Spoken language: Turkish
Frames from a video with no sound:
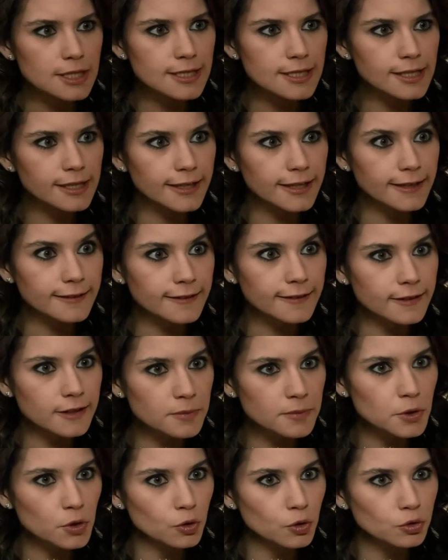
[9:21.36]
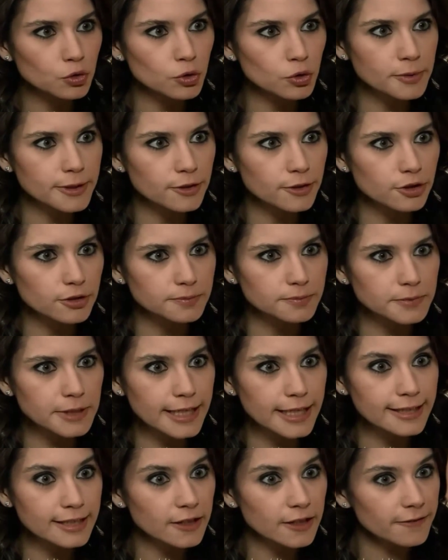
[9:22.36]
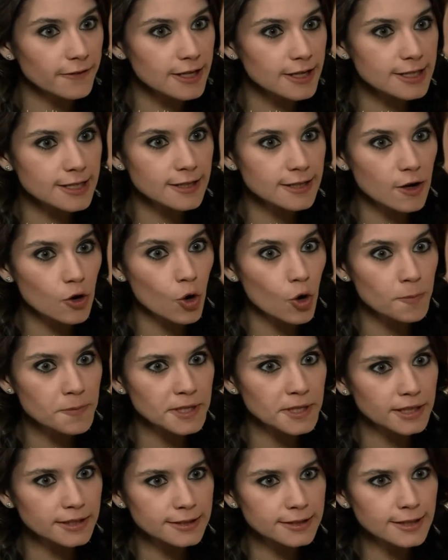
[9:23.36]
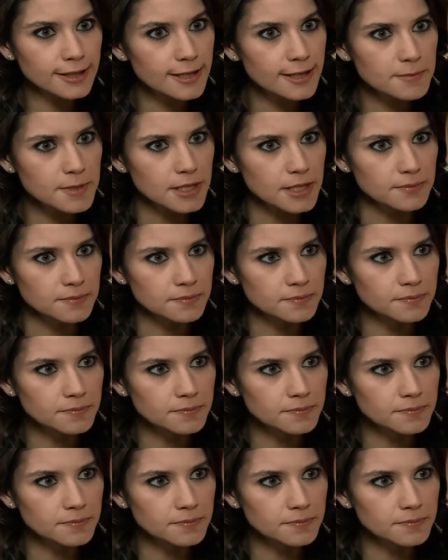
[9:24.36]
Senin ne karakterde biri olduğunu biliyorum. Kendine fazladan kopya aldığına eminim.